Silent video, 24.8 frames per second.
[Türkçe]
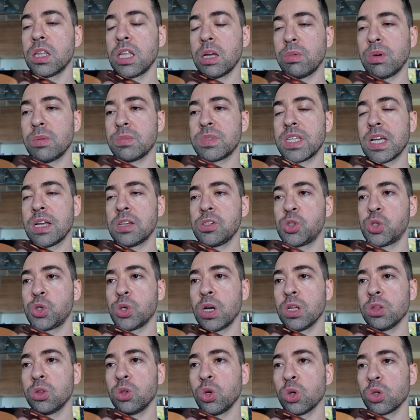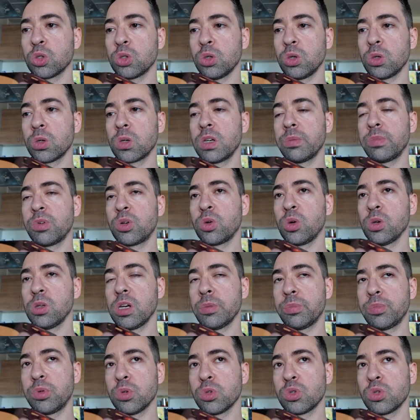Tamam sen şu an doktor gibi rol
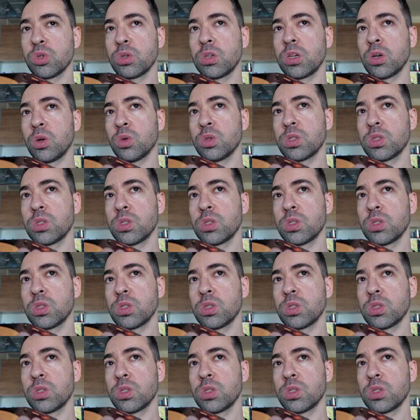yapıyorsun ya